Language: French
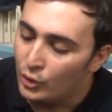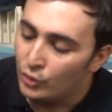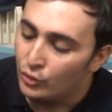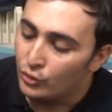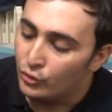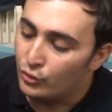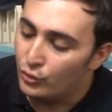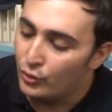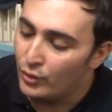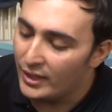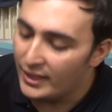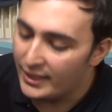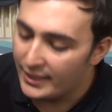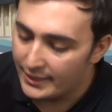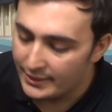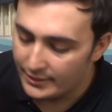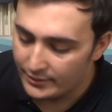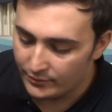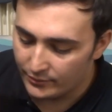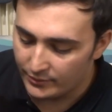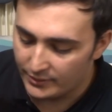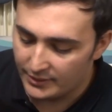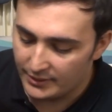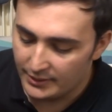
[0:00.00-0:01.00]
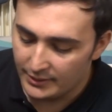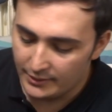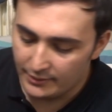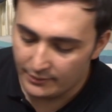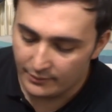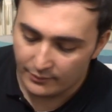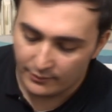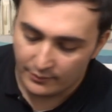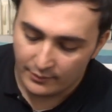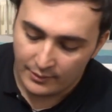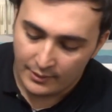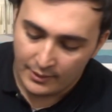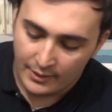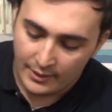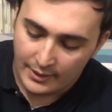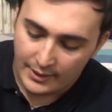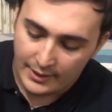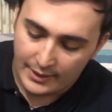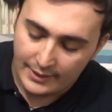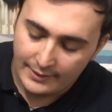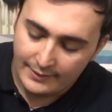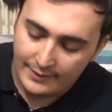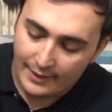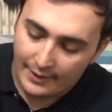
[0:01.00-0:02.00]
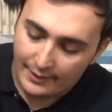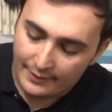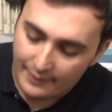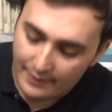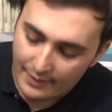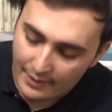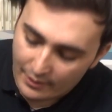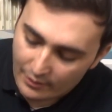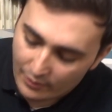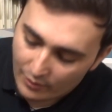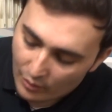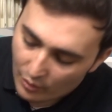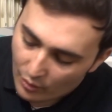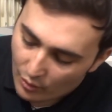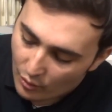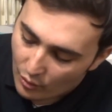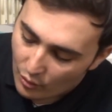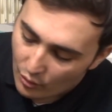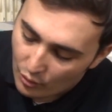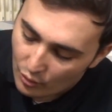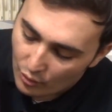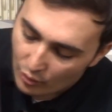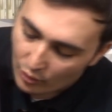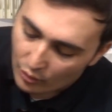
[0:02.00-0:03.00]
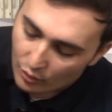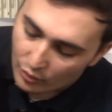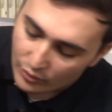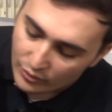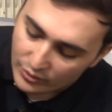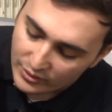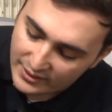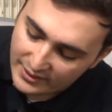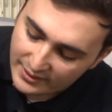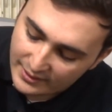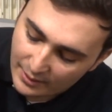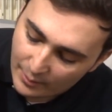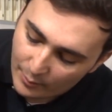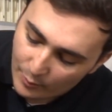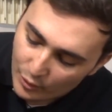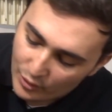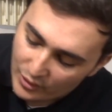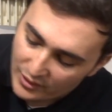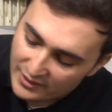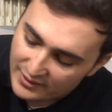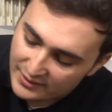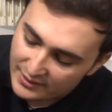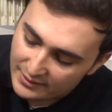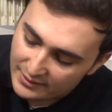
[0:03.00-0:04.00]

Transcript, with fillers: de, de la Grèce antique. Et derrière, le symbole des